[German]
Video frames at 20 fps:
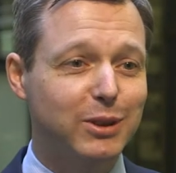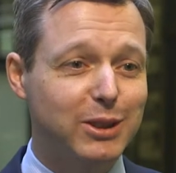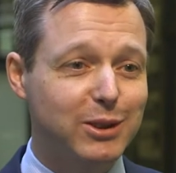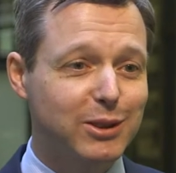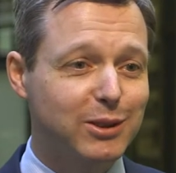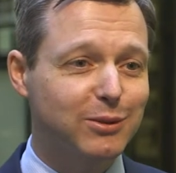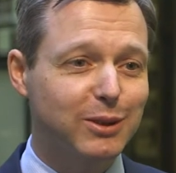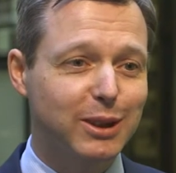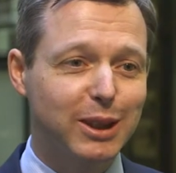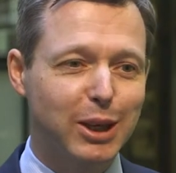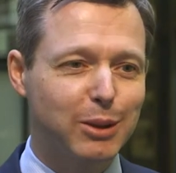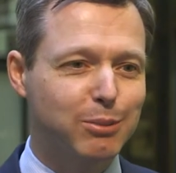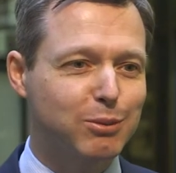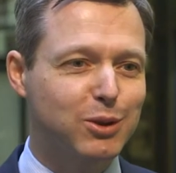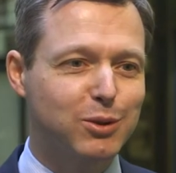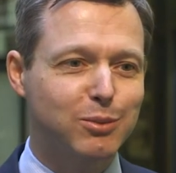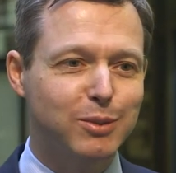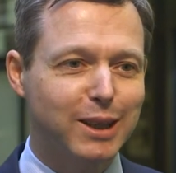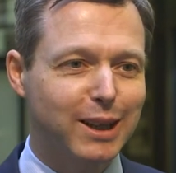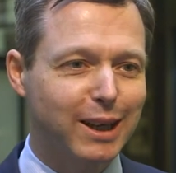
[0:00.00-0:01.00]
wissen, wie
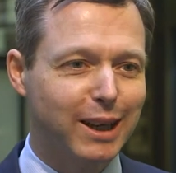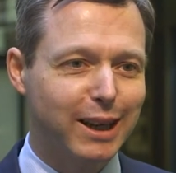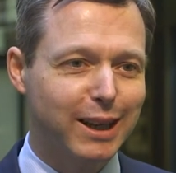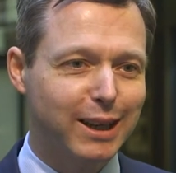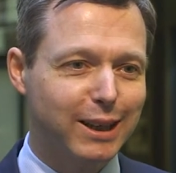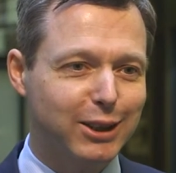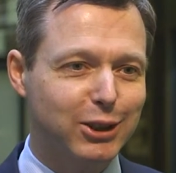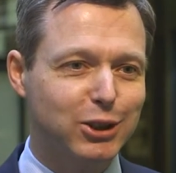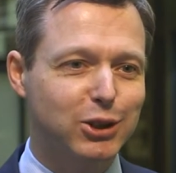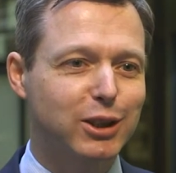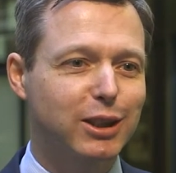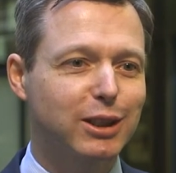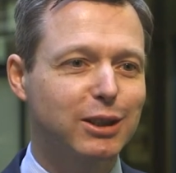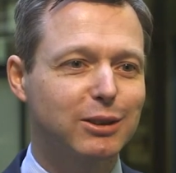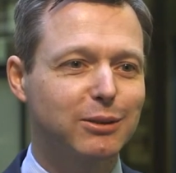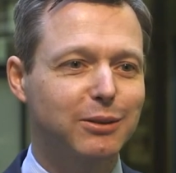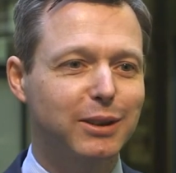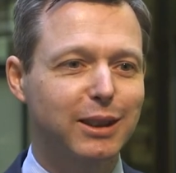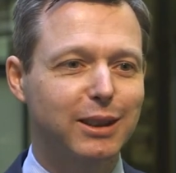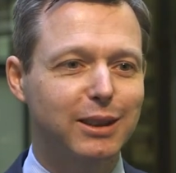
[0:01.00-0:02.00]
Lebensmittel
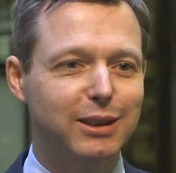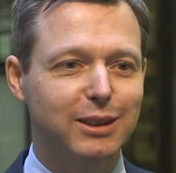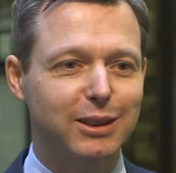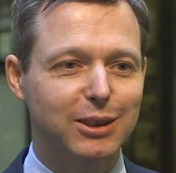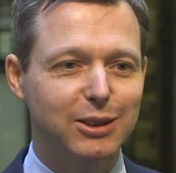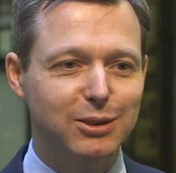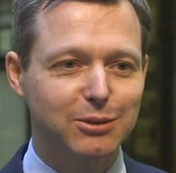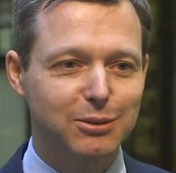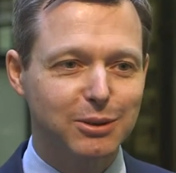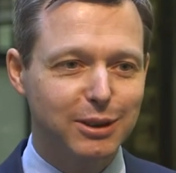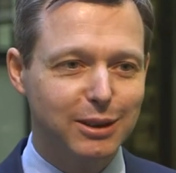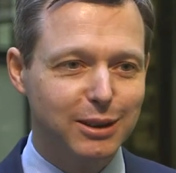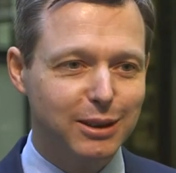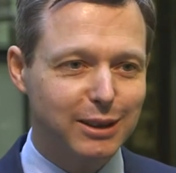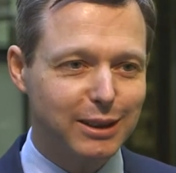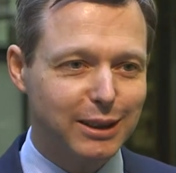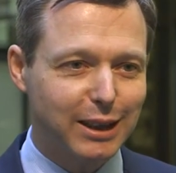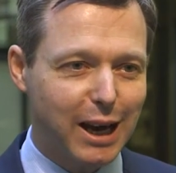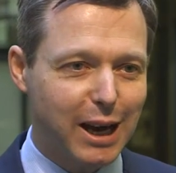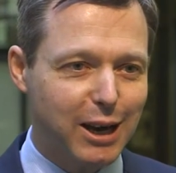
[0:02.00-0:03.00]
hergestellt werden, dass wir
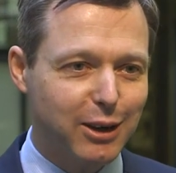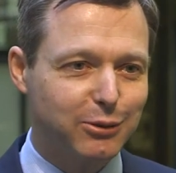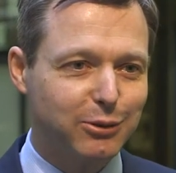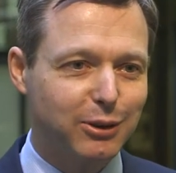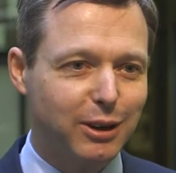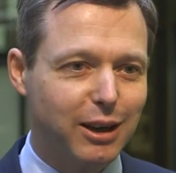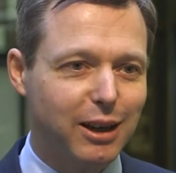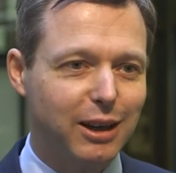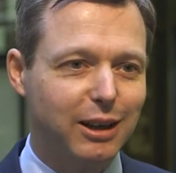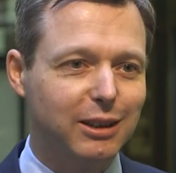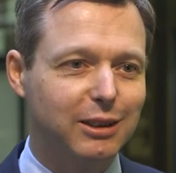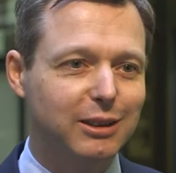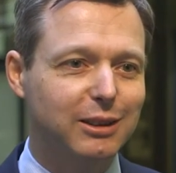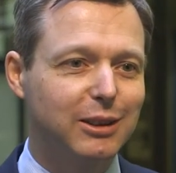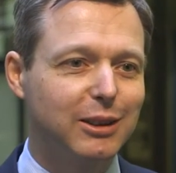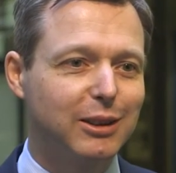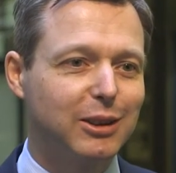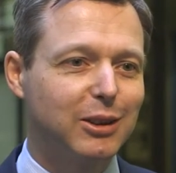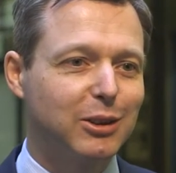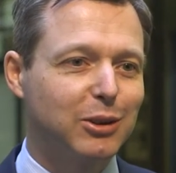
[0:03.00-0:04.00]
nachfragen
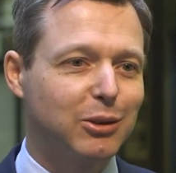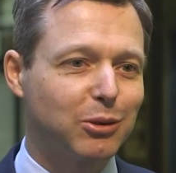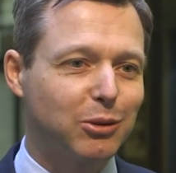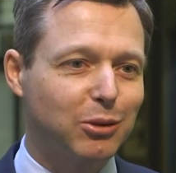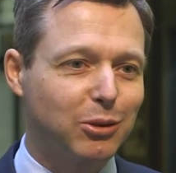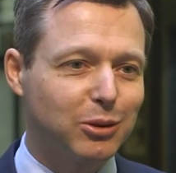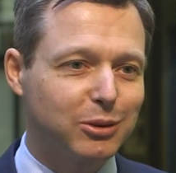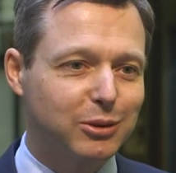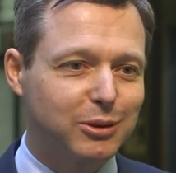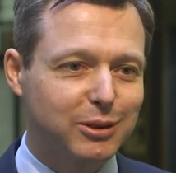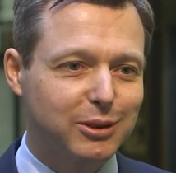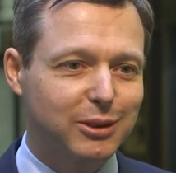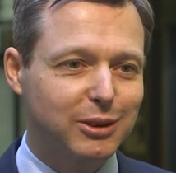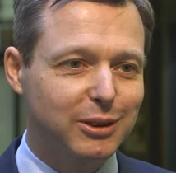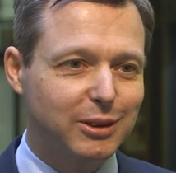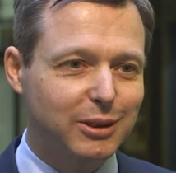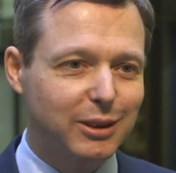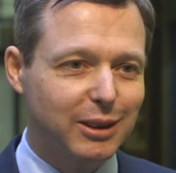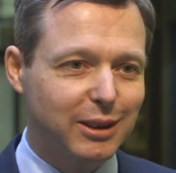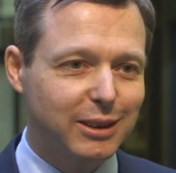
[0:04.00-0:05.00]
und
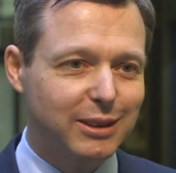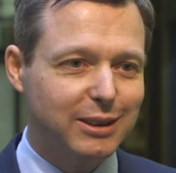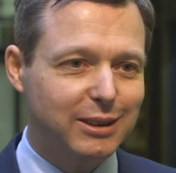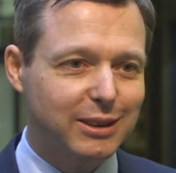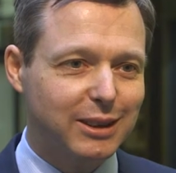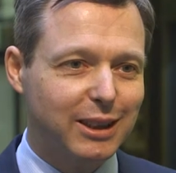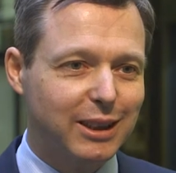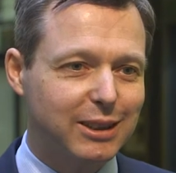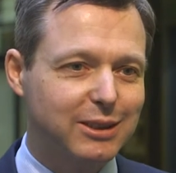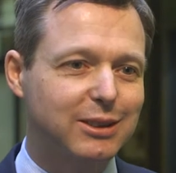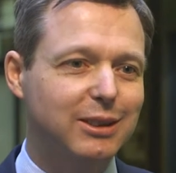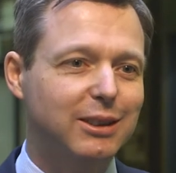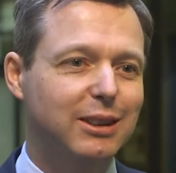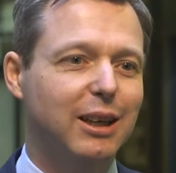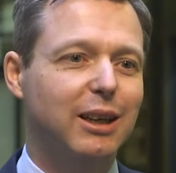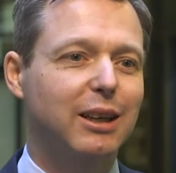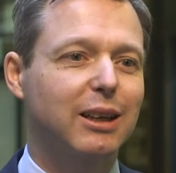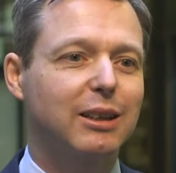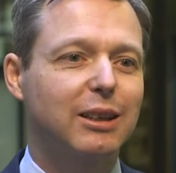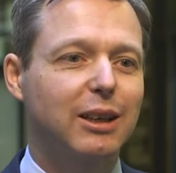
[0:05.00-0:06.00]
äh, ein Interesse
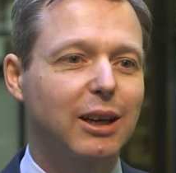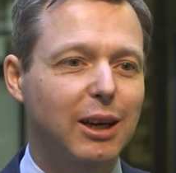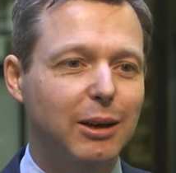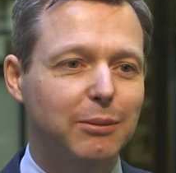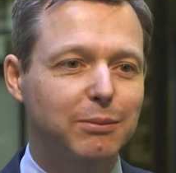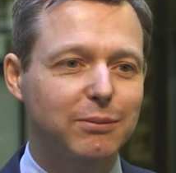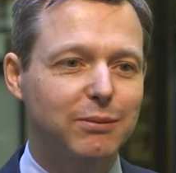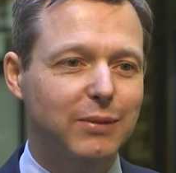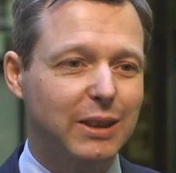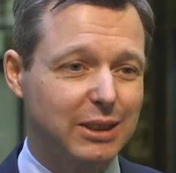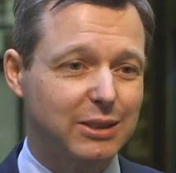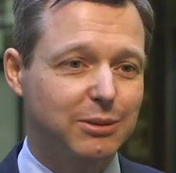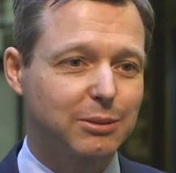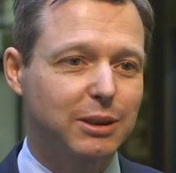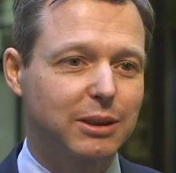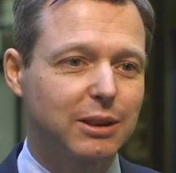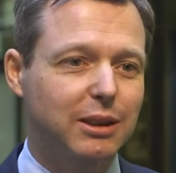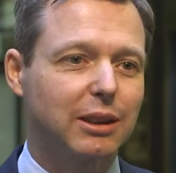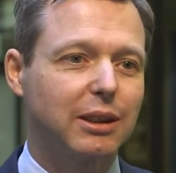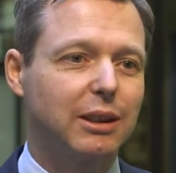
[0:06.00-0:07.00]
daran haben, was
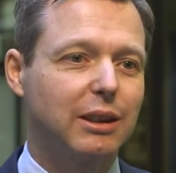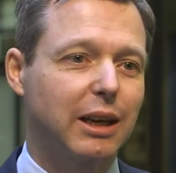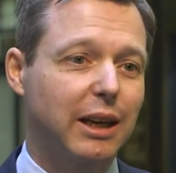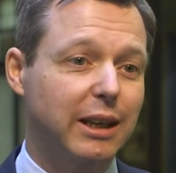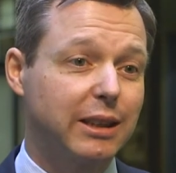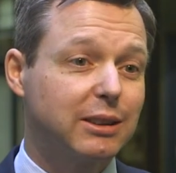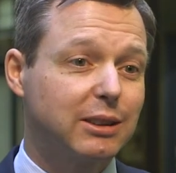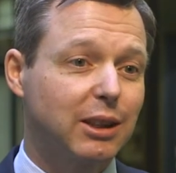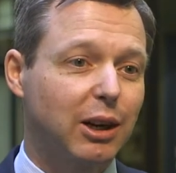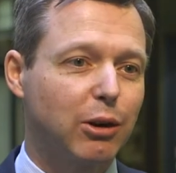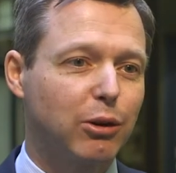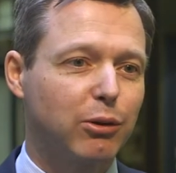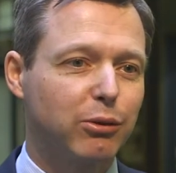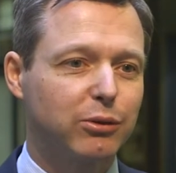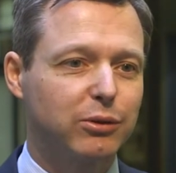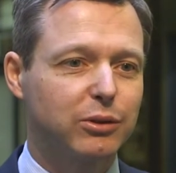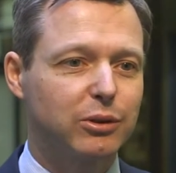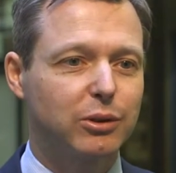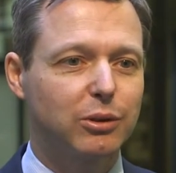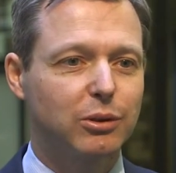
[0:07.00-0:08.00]
wir da
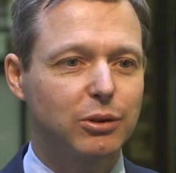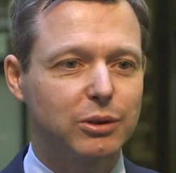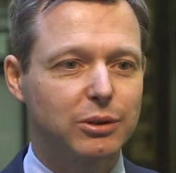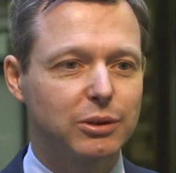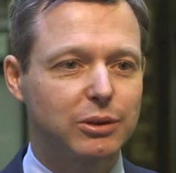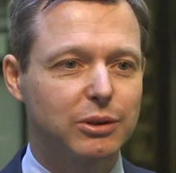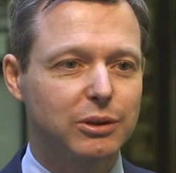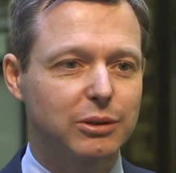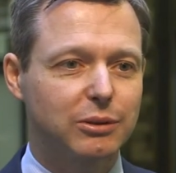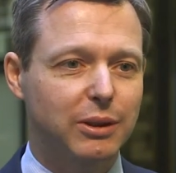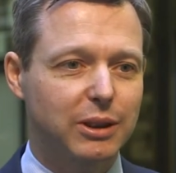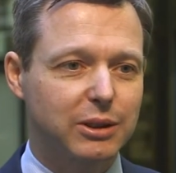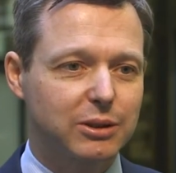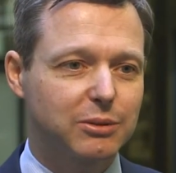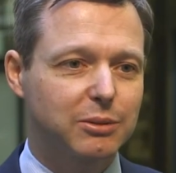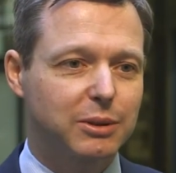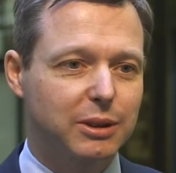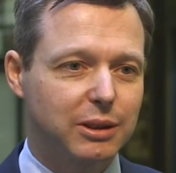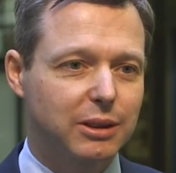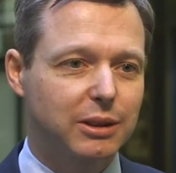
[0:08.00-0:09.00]
einkaufen und was
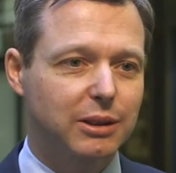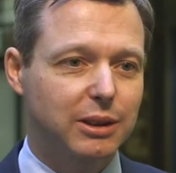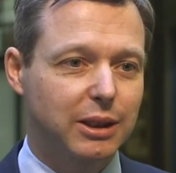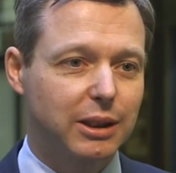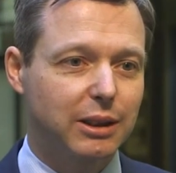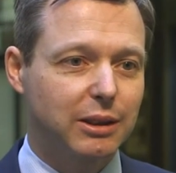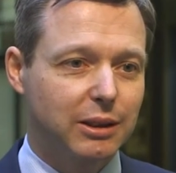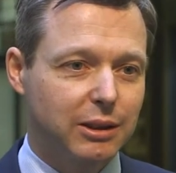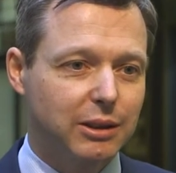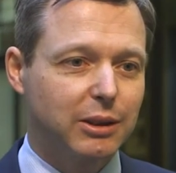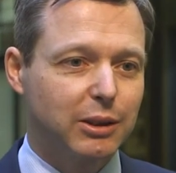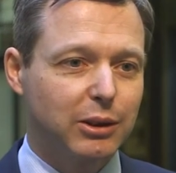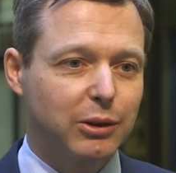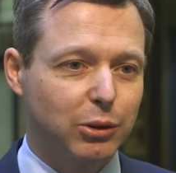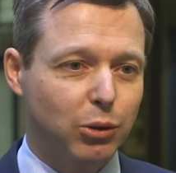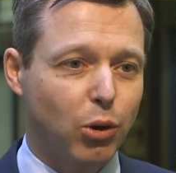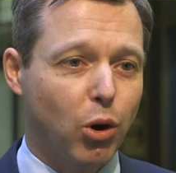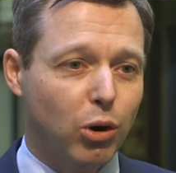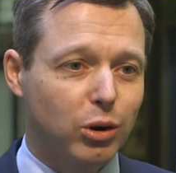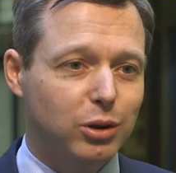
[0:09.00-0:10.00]
wir
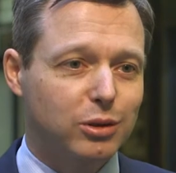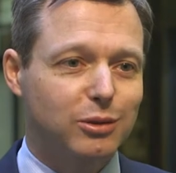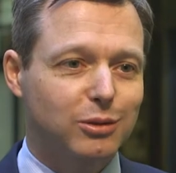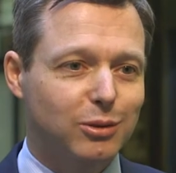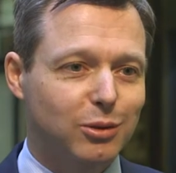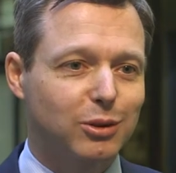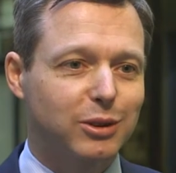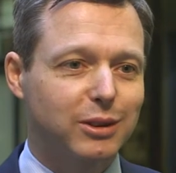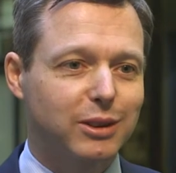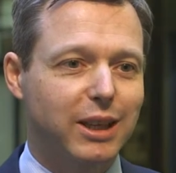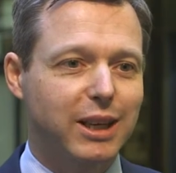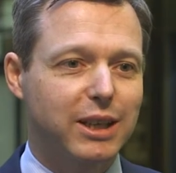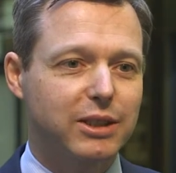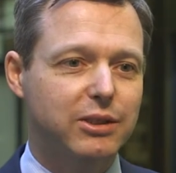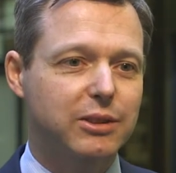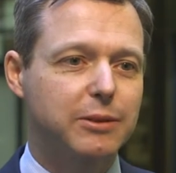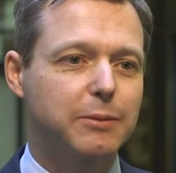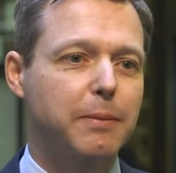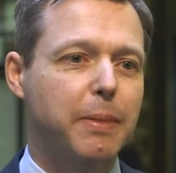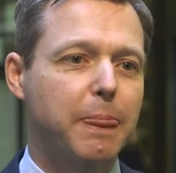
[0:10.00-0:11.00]
kochen und
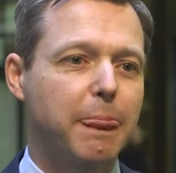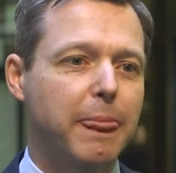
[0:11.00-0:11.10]
essen.